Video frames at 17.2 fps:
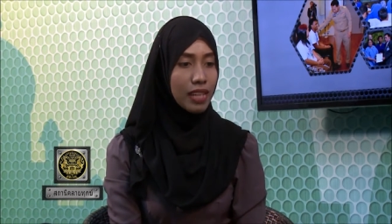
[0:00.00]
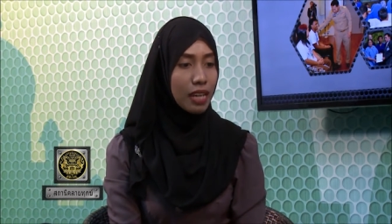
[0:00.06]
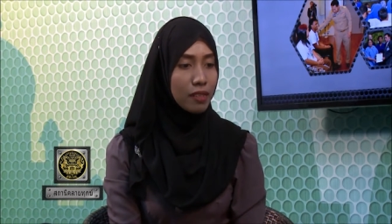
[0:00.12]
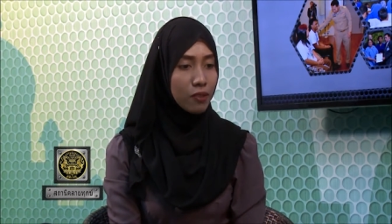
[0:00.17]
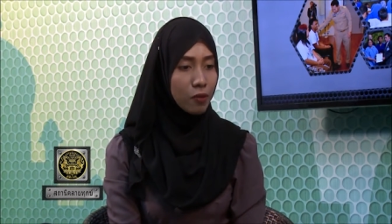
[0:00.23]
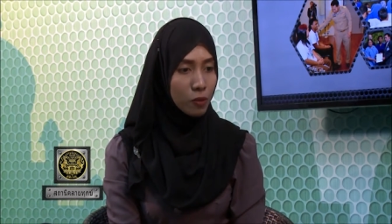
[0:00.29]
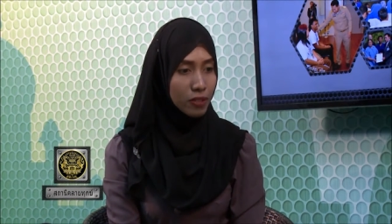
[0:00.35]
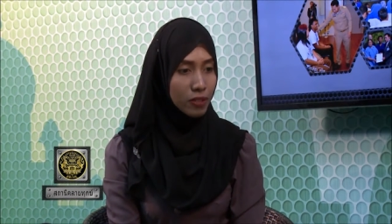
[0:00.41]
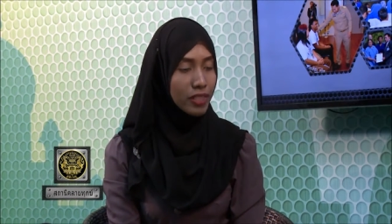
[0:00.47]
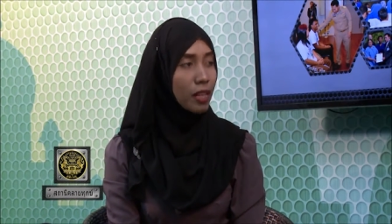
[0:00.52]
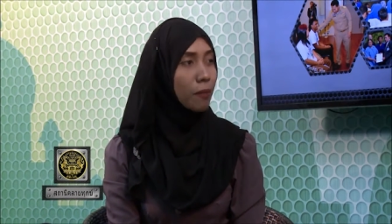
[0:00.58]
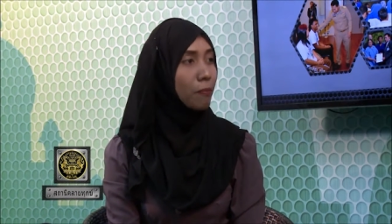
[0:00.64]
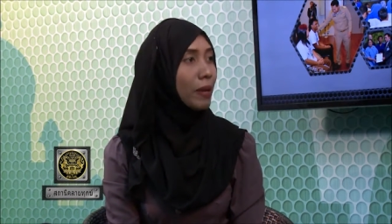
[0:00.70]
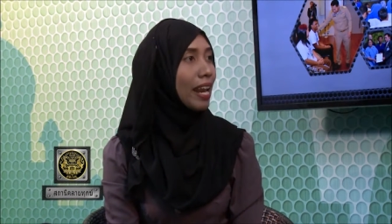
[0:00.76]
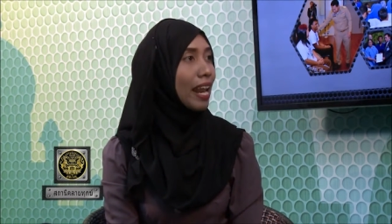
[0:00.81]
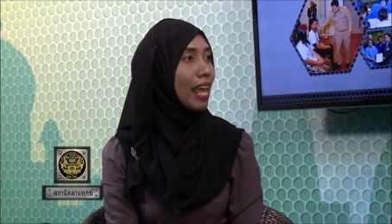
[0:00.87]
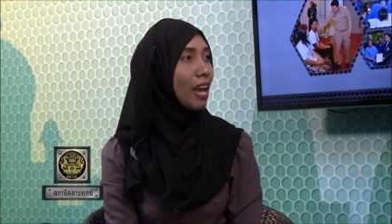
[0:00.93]
ญาติถูกเยี่ย
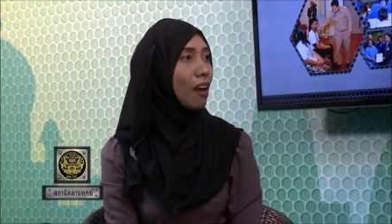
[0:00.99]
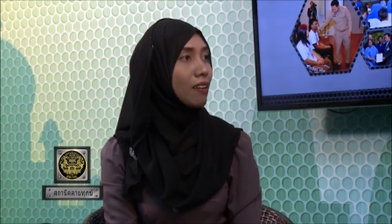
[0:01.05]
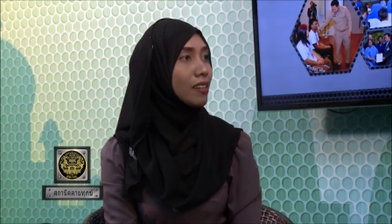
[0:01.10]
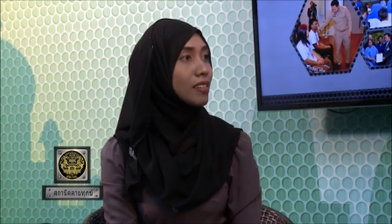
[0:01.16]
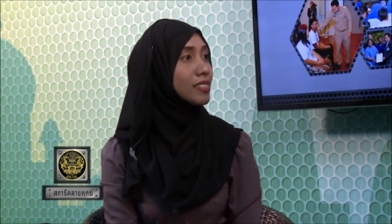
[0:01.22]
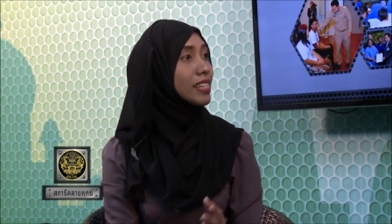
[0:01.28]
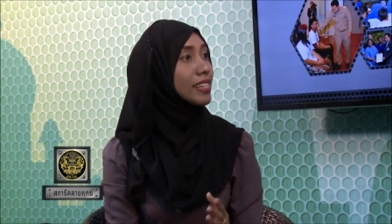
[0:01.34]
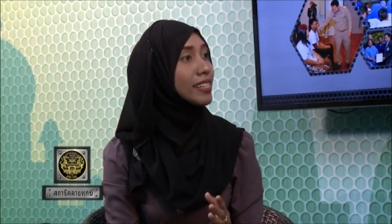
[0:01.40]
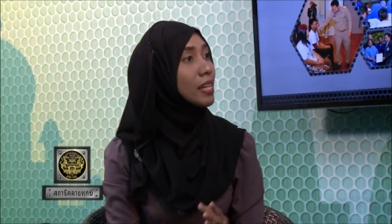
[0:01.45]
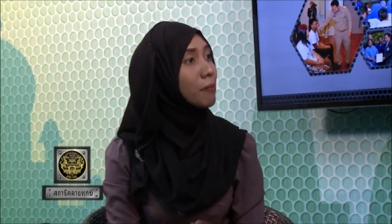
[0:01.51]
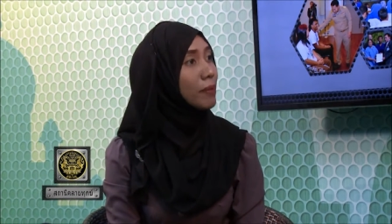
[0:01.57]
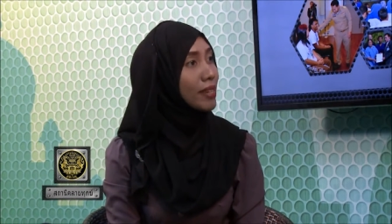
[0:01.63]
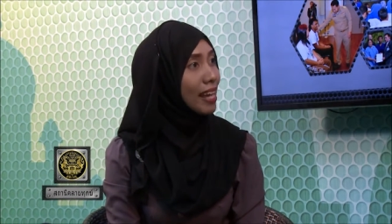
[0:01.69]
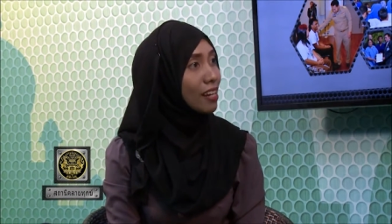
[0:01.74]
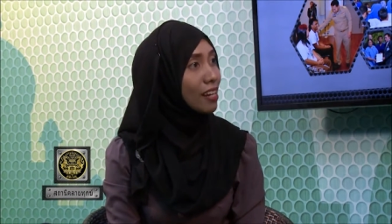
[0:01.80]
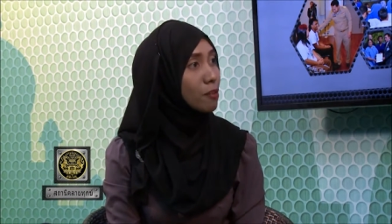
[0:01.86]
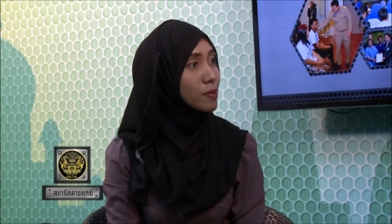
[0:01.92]
มไปแล้ว คือจะเยี่ยม
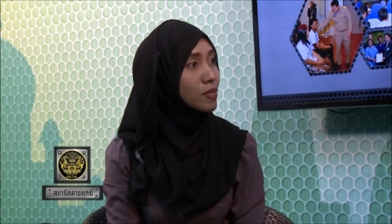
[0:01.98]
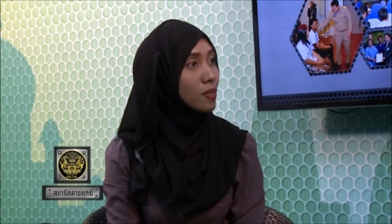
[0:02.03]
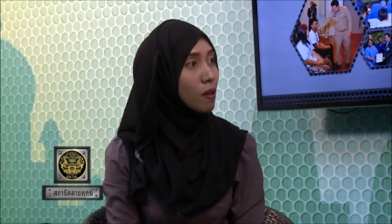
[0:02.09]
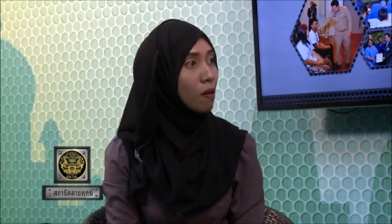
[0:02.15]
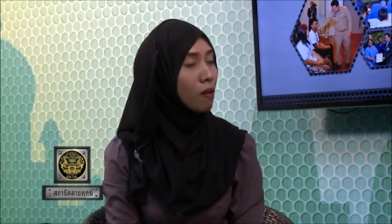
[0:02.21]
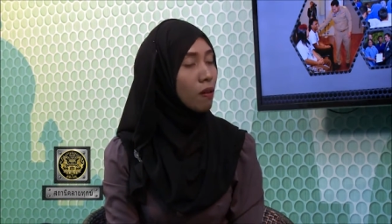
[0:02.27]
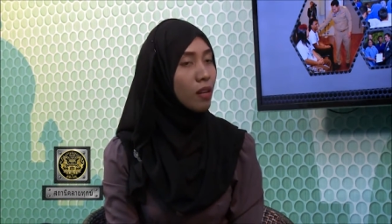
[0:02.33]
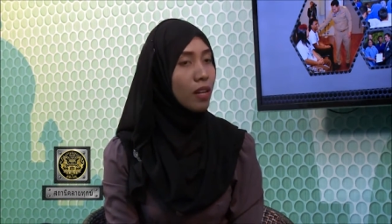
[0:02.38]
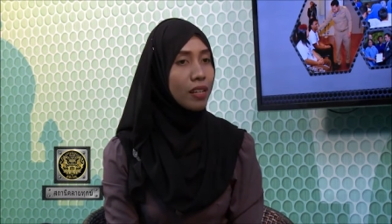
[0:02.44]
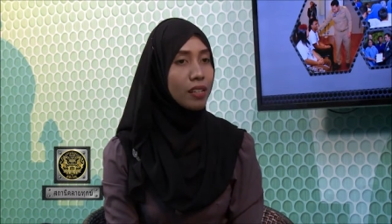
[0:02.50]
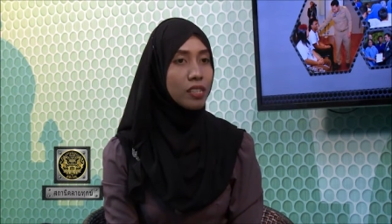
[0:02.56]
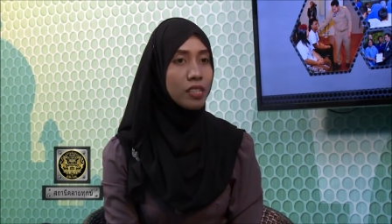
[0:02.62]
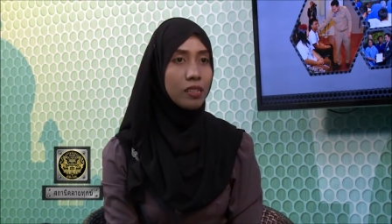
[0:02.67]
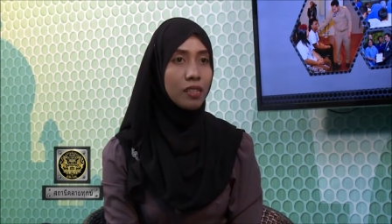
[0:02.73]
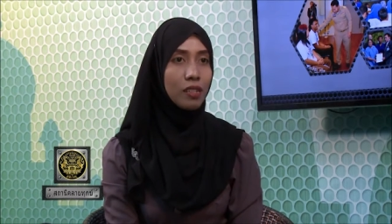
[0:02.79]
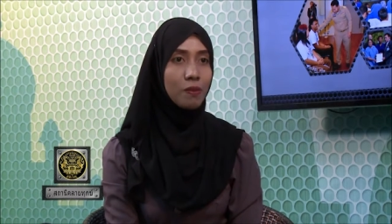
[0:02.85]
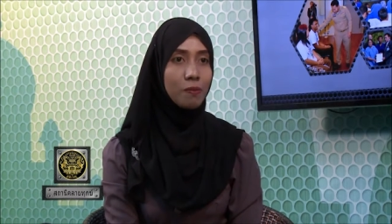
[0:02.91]
ไม่ได้รอบสอง
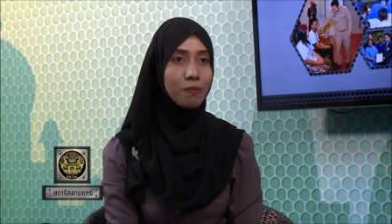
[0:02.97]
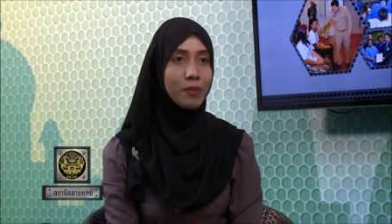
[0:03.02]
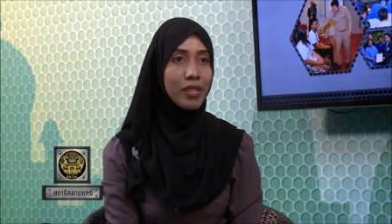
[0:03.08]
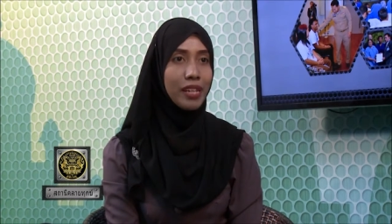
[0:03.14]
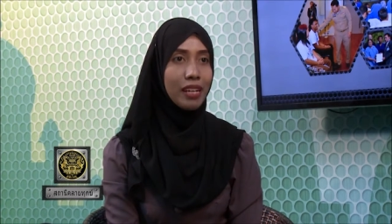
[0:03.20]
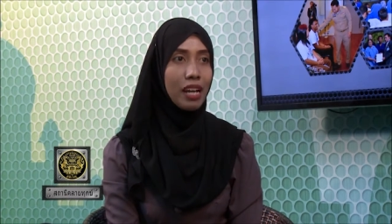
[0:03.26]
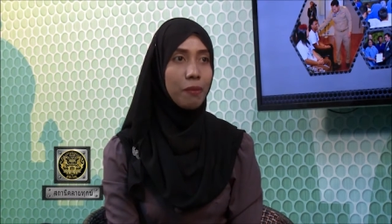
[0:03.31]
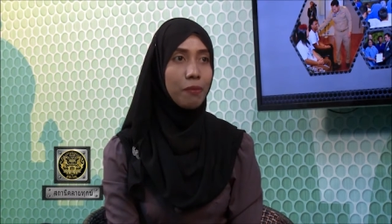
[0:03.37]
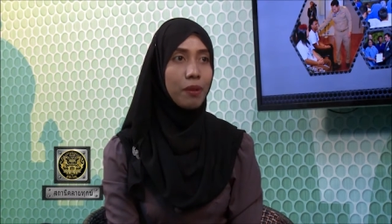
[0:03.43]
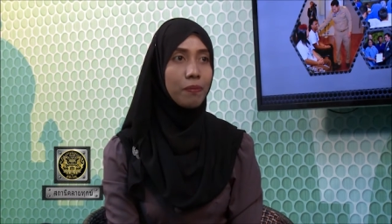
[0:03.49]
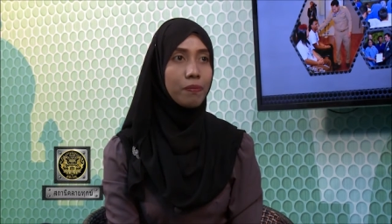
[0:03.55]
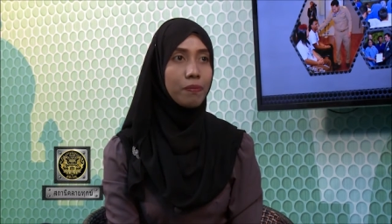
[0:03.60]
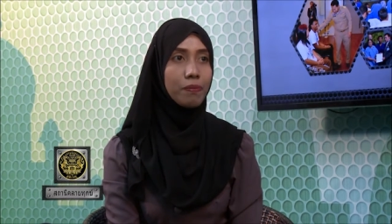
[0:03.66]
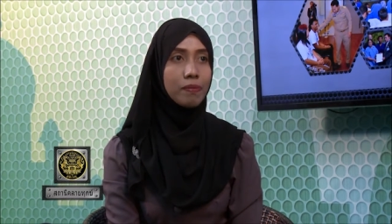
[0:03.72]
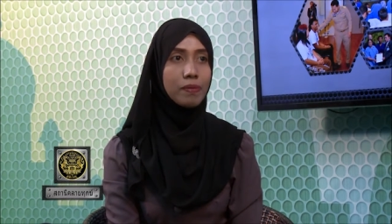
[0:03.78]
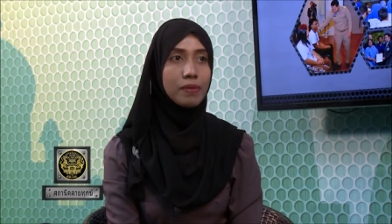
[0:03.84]
คือเรามีอาการแบบ